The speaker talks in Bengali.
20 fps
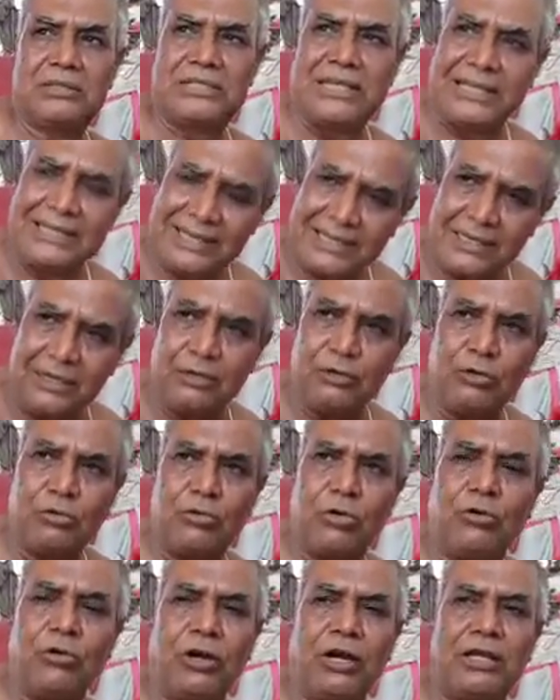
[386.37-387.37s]
সেটাকে
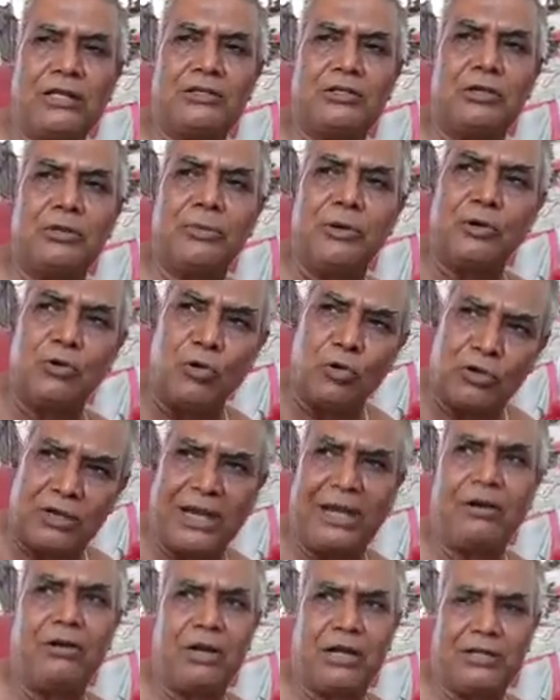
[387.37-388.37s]
লক্ষ্য করার জন্য এবং
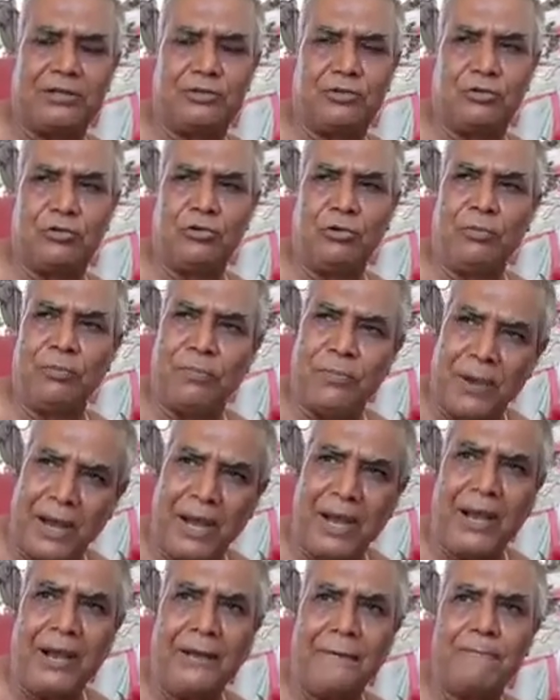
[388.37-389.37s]
রক্ষা করার জন্য
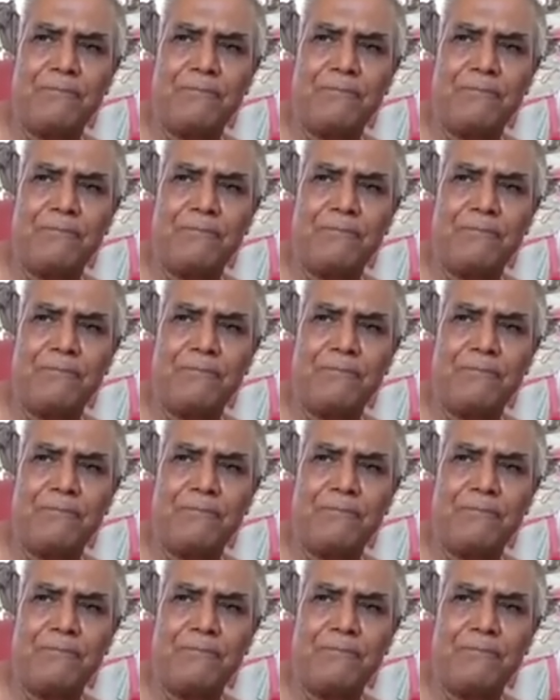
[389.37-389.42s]
বা